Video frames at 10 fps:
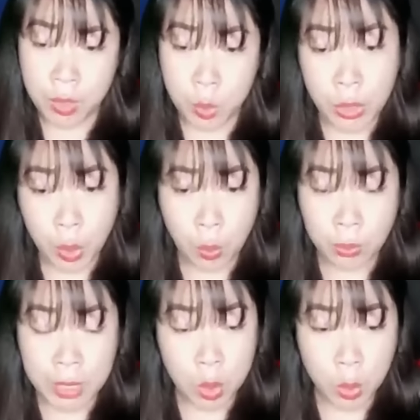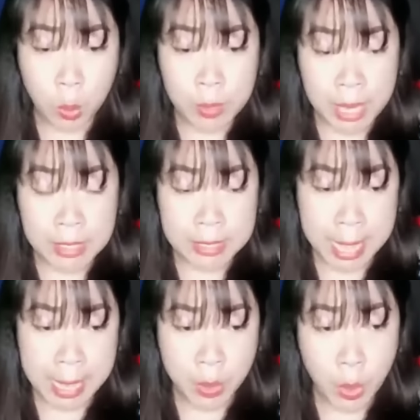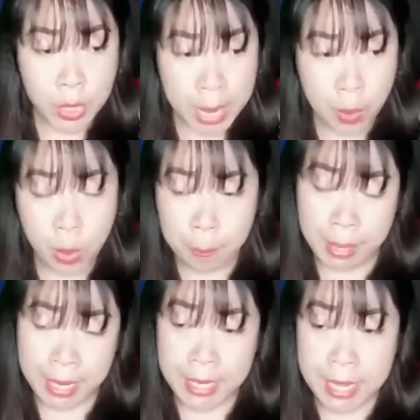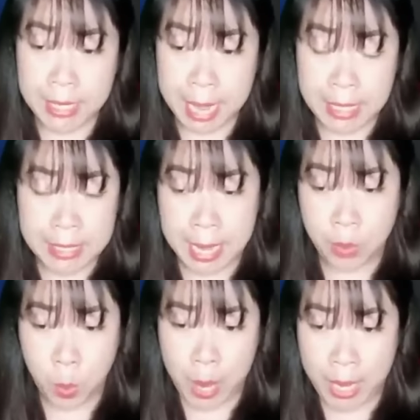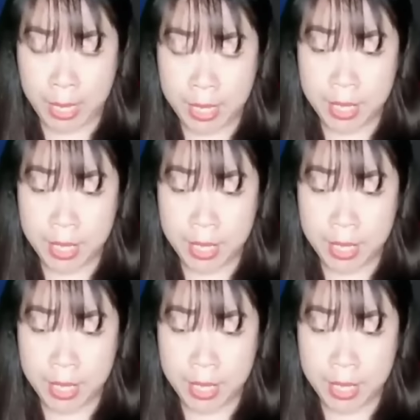Cuối cùng thì tôi cũng nhận ra nỗi đau mà Linh Linh đã trải qua.